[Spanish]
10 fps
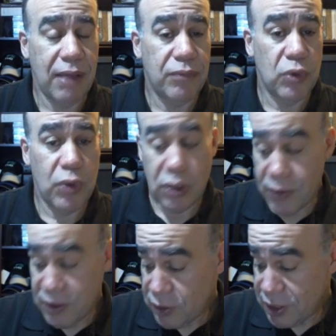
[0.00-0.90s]
Nuestro
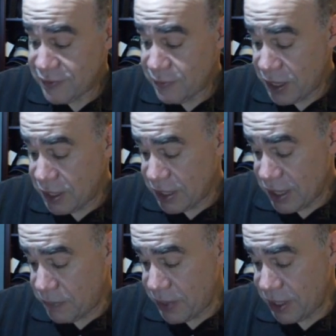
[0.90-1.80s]
aviso esta semana está en
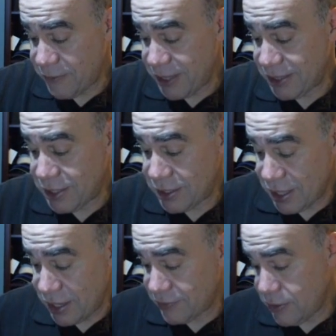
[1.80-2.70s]
la página
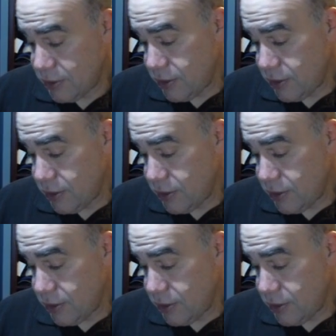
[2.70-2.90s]
23